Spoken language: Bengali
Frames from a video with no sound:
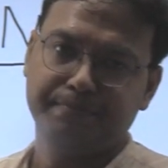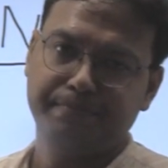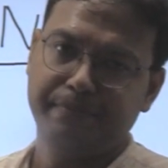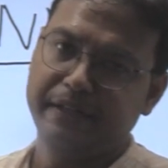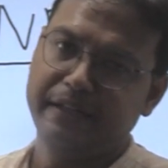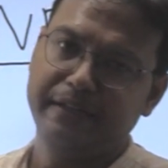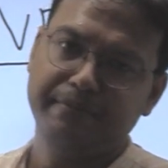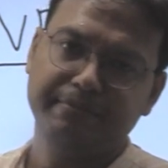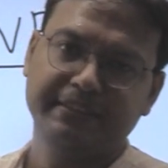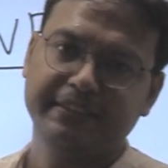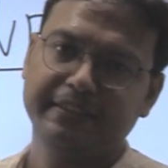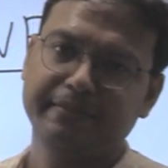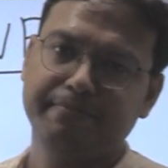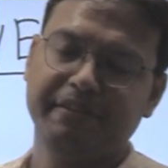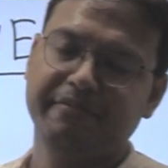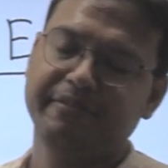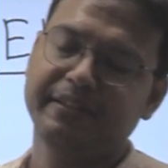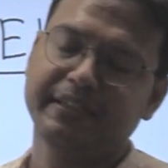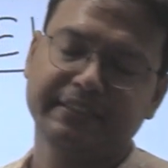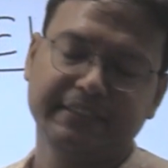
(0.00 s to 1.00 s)
প্রিলিমসের
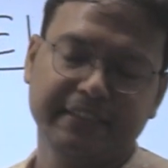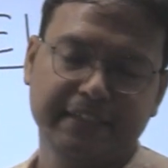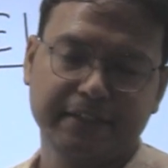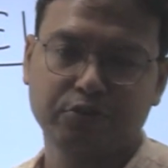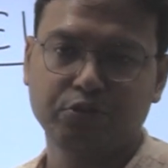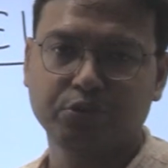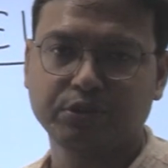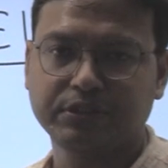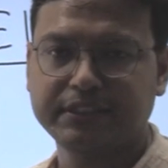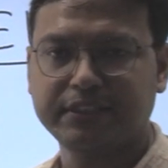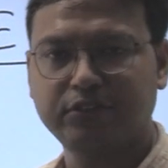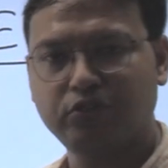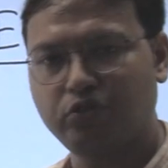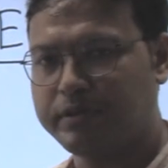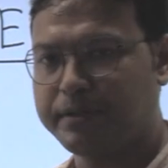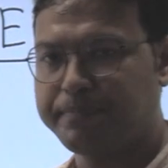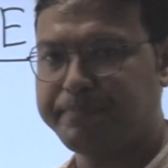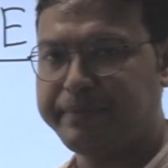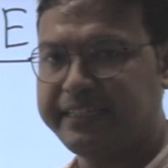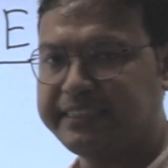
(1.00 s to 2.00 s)
প্রিভিয়াস ইয়ার কোশ্চেন
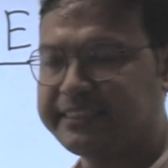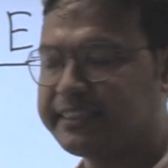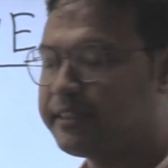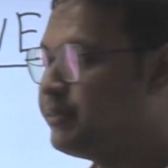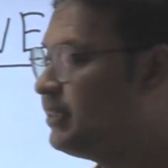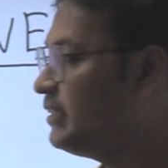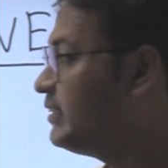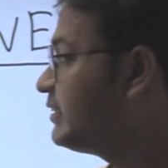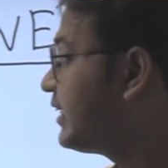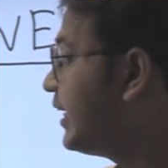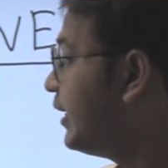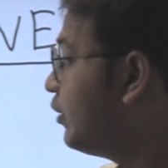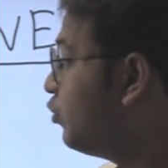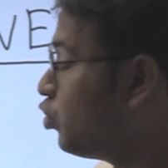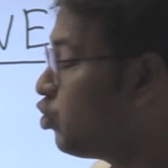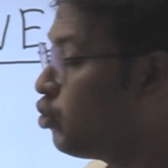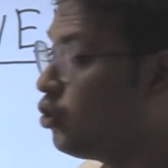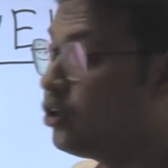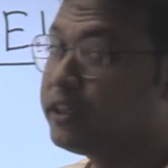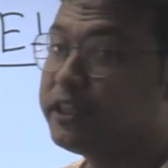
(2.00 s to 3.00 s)
তোমরা পেয়ে যাবে
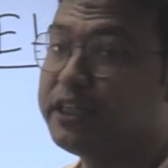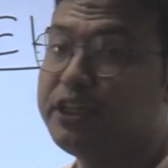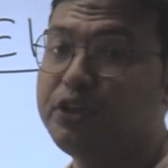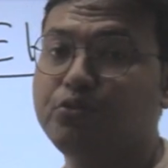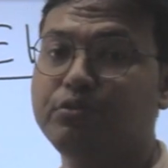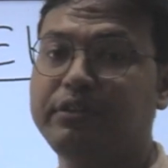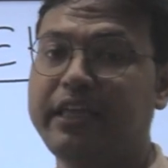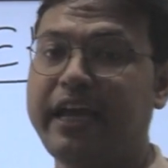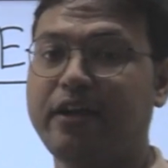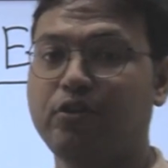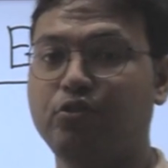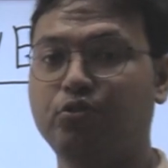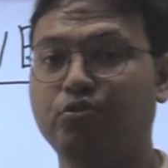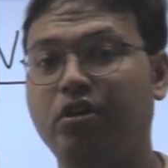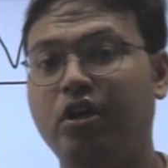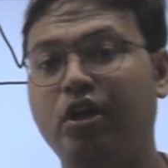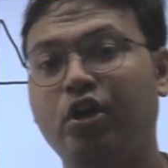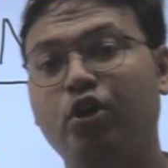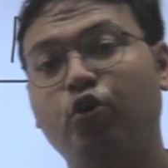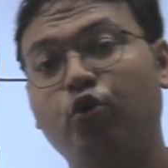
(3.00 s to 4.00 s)
সেইগুলো কন্টিনিউ দেখো
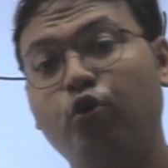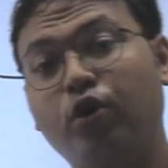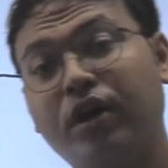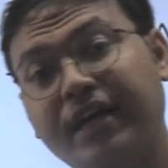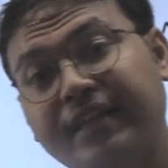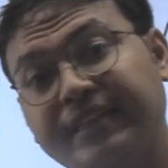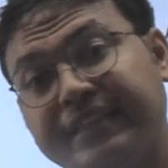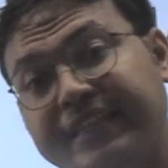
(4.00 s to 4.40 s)
ওখান